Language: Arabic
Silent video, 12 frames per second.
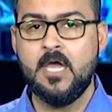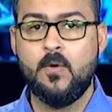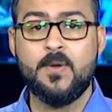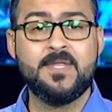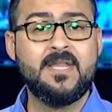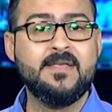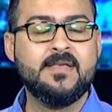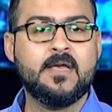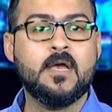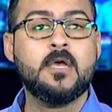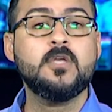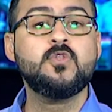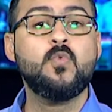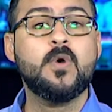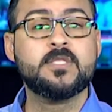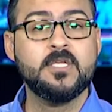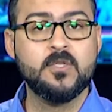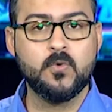وذلك
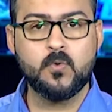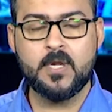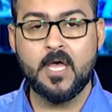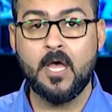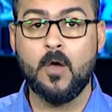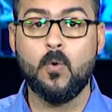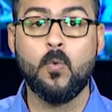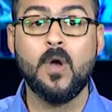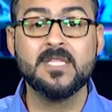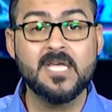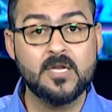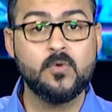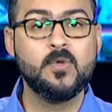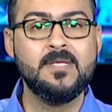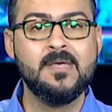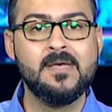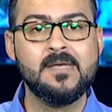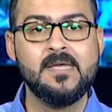كخطوة أولى
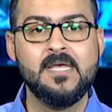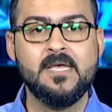وضرورية